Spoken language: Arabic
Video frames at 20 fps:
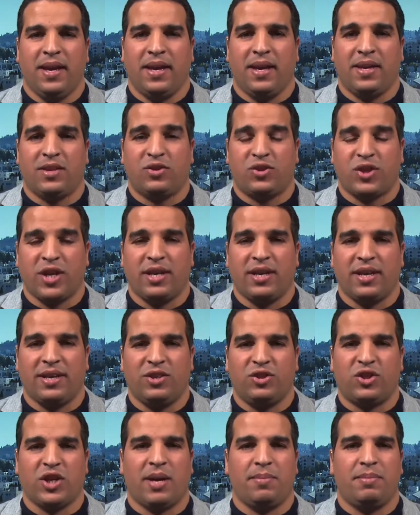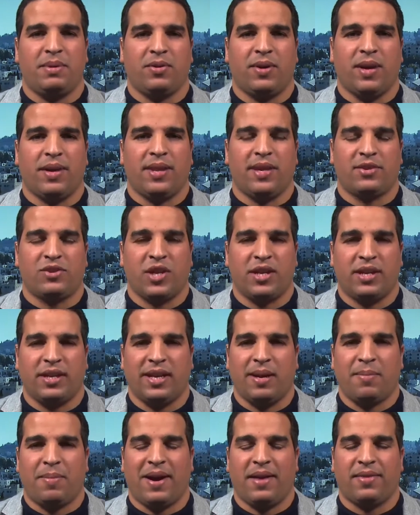آه، شيء إيجابي وهذا
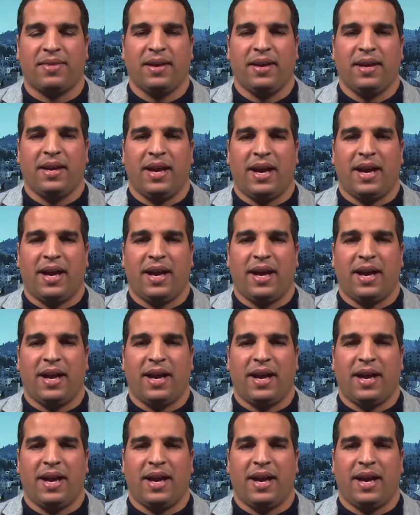شيء يبعث